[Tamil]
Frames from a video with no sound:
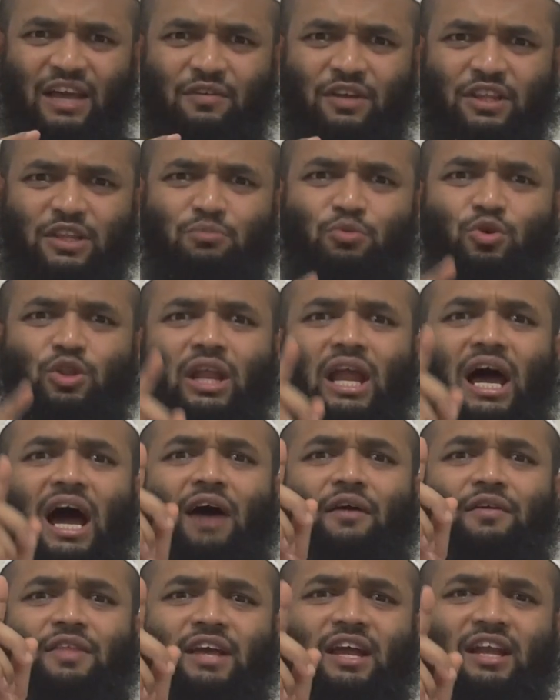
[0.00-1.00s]
வந்து
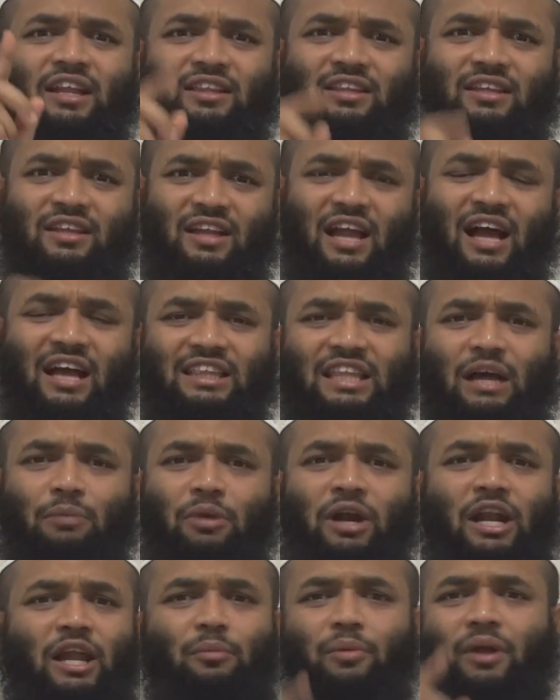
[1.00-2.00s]
முதலாவது எழுத்து நாங்க
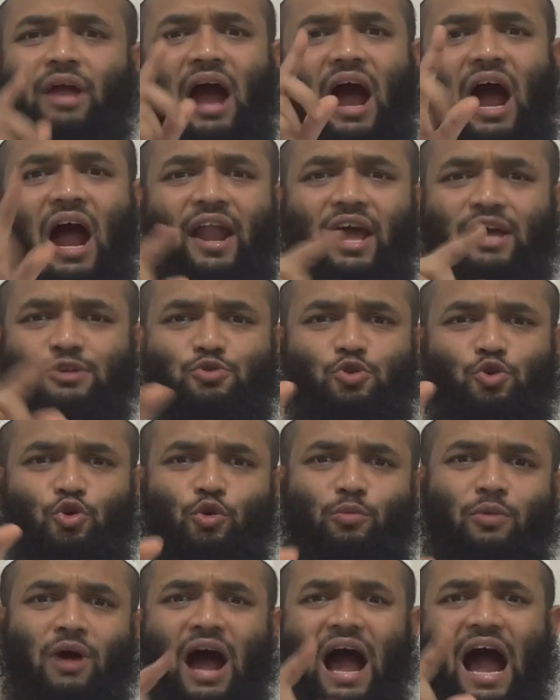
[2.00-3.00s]
தமிழ்ல எப்படி ஆனா
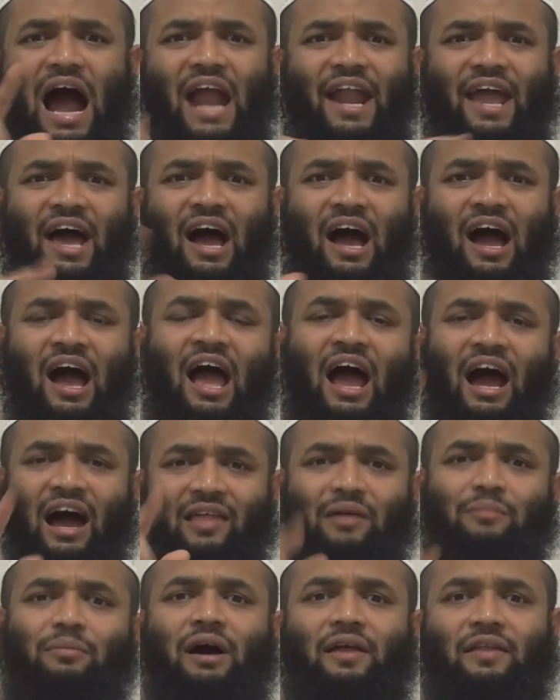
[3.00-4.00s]
சொல்லுவோமா ஆனா
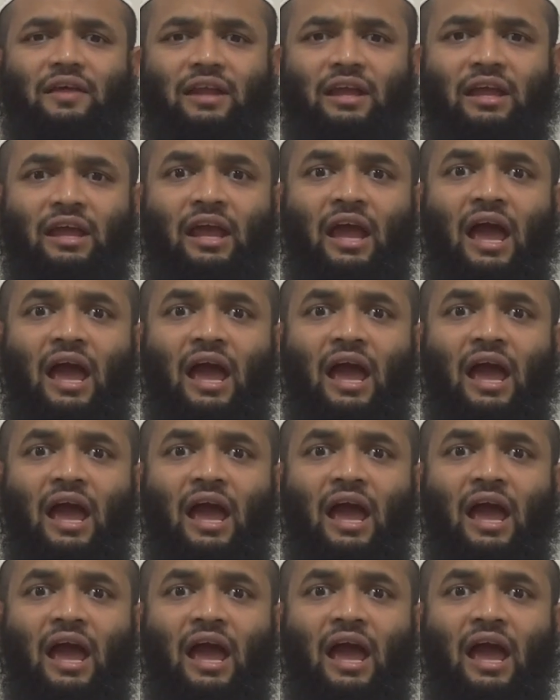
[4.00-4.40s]
அத மாதிரி